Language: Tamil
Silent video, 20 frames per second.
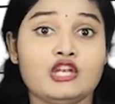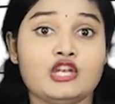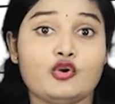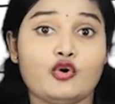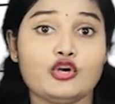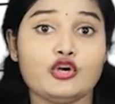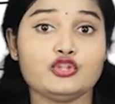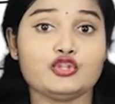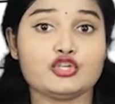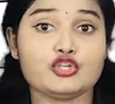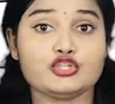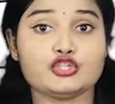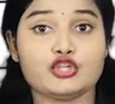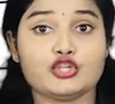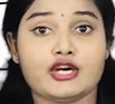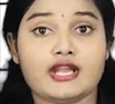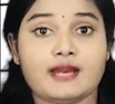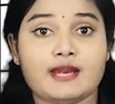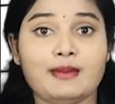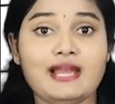நோய் தொற்று
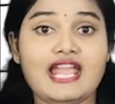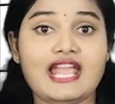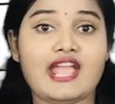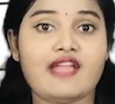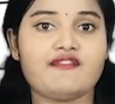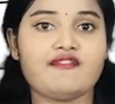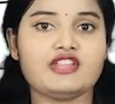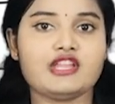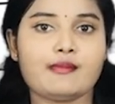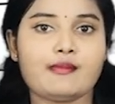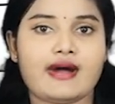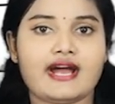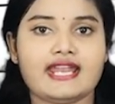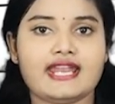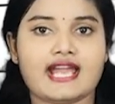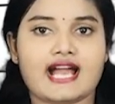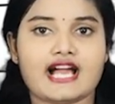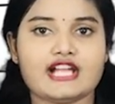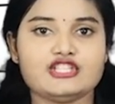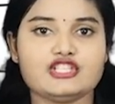தொடர்பில் எவ்விதமான
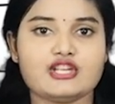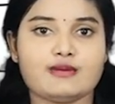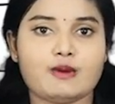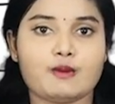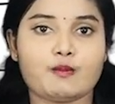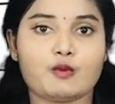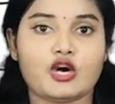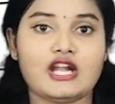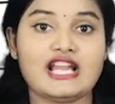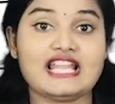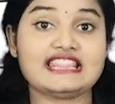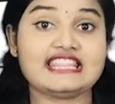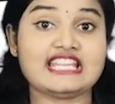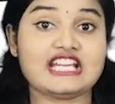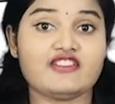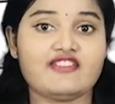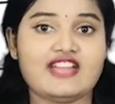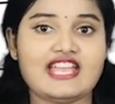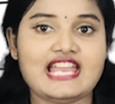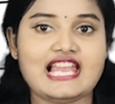அச்சமும் கொள்ள
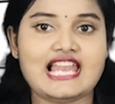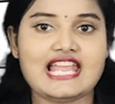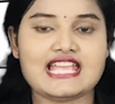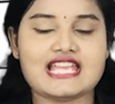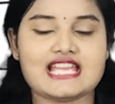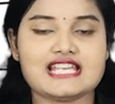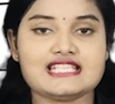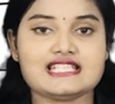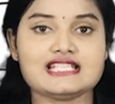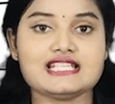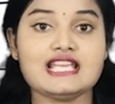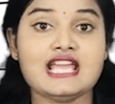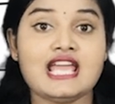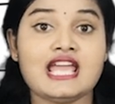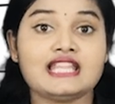தேவையில்லை என்று